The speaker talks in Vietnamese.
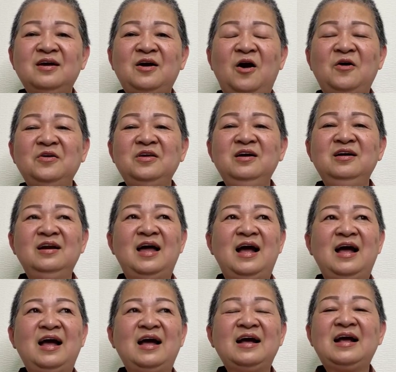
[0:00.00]
coi như
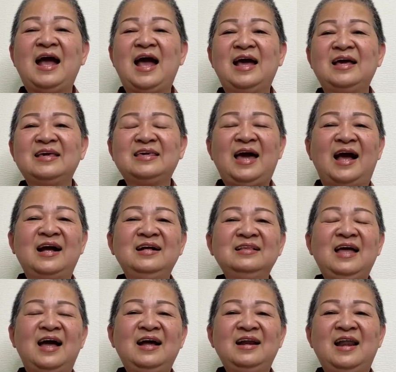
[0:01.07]
là ha ngày chẳng
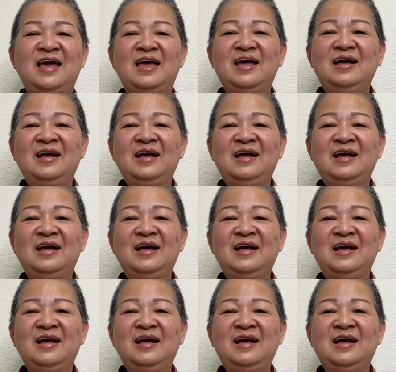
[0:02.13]
tháng lẻ